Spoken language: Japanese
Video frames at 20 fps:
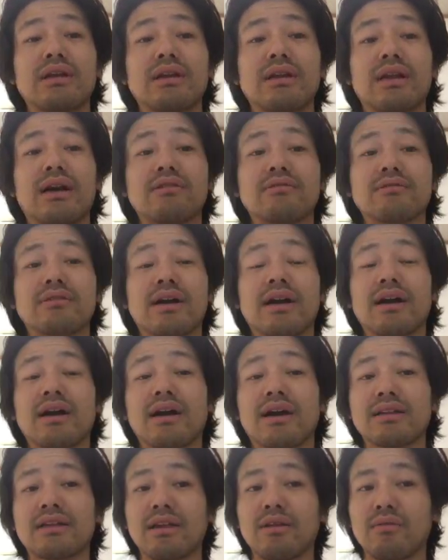なる考え
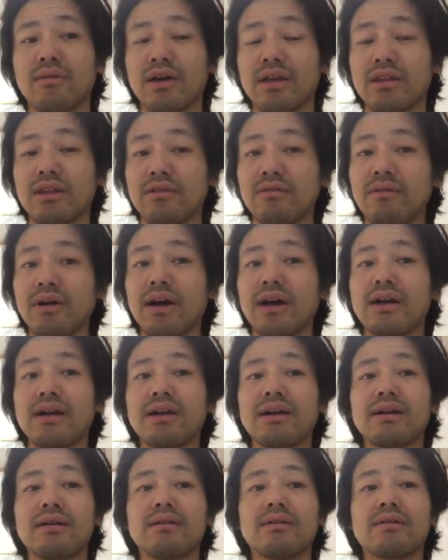方なのかっていうのは、
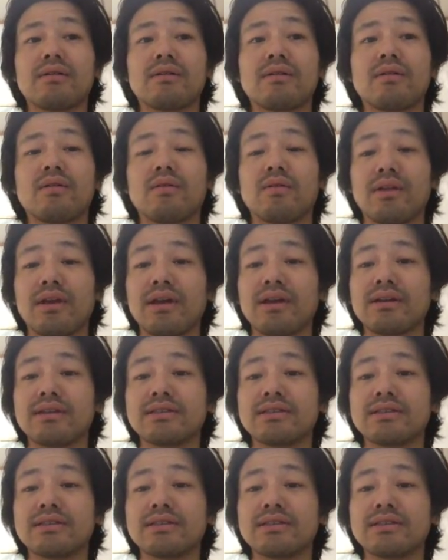こうね、